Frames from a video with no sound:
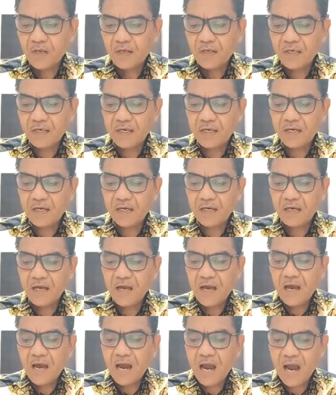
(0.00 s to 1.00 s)
ya
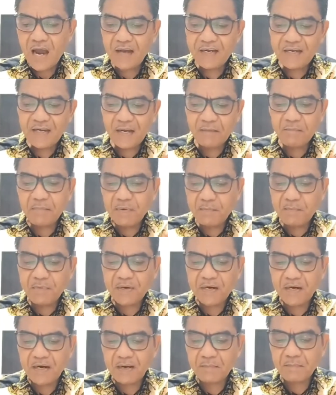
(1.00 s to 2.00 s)
ada
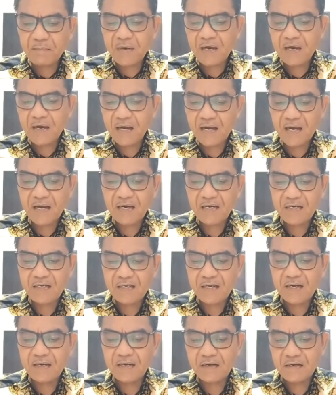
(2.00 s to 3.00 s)
beberapa hal
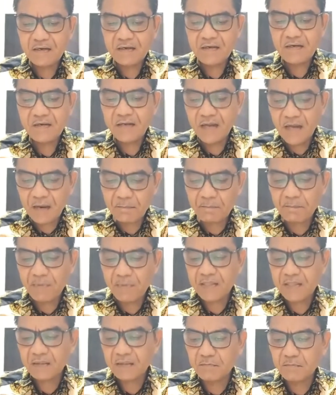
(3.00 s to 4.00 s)
yang
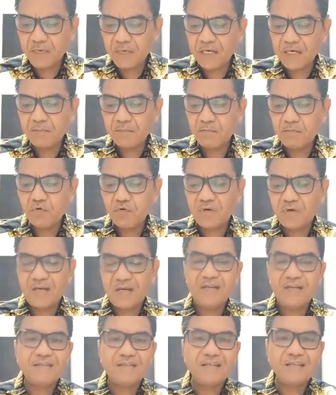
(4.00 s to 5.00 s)
dapat
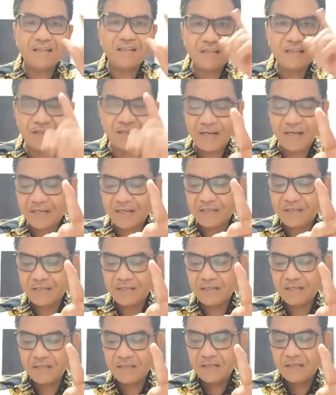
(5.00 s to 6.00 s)
menimbulkan stres
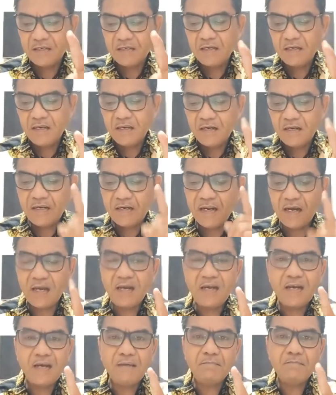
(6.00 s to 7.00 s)

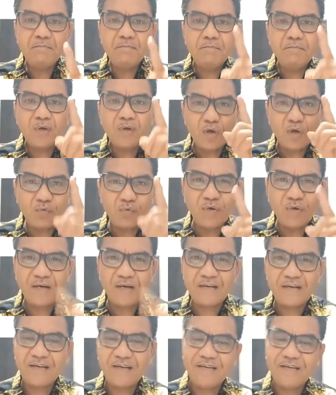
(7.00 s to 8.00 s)
dalam
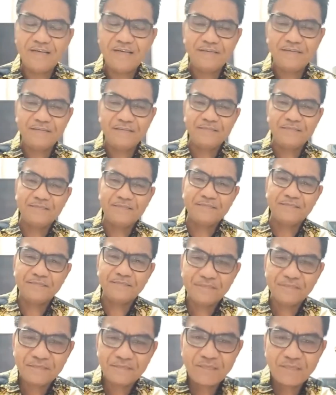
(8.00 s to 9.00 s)
keluarga.
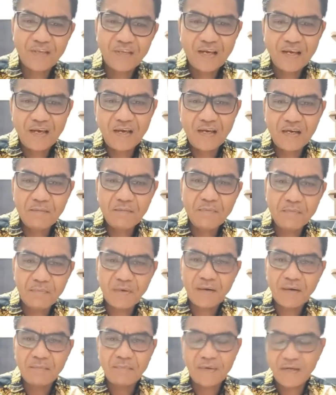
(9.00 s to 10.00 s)
Ya, ada
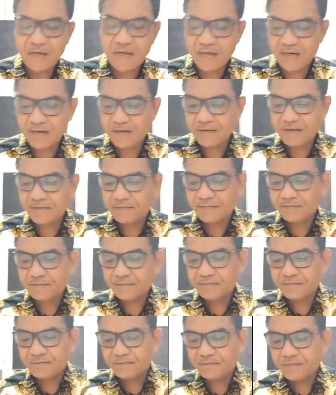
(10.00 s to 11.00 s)
beberapa hal.
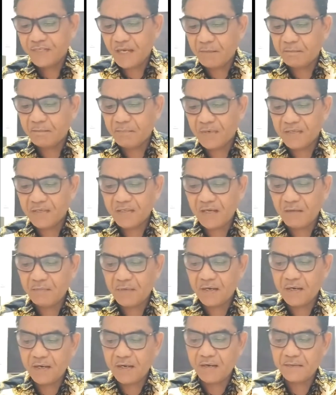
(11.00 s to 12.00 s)
Yang
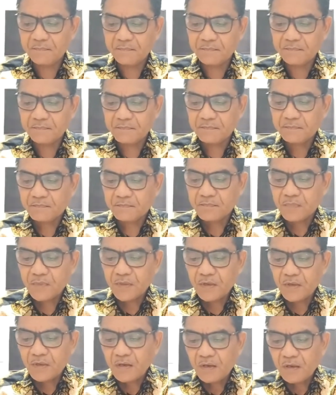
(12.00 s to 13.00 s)
pertama,
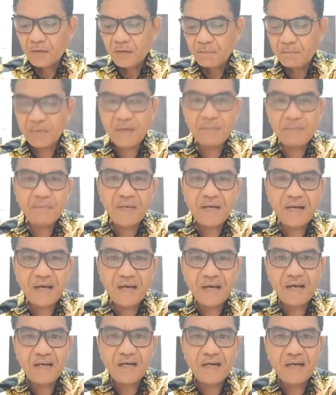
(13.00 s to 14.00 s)

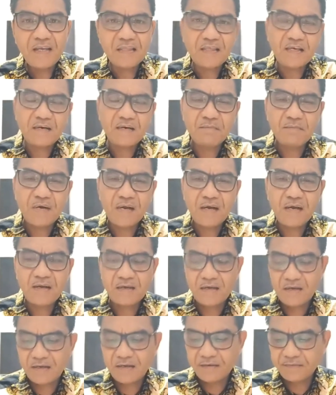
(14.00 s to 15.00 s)
perbedaan latar
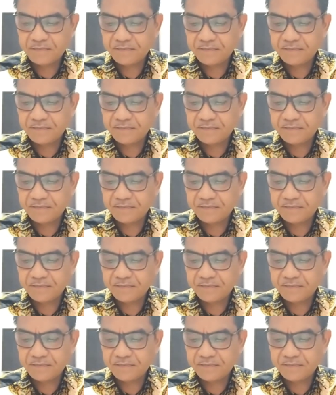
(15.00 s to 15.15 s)
belakang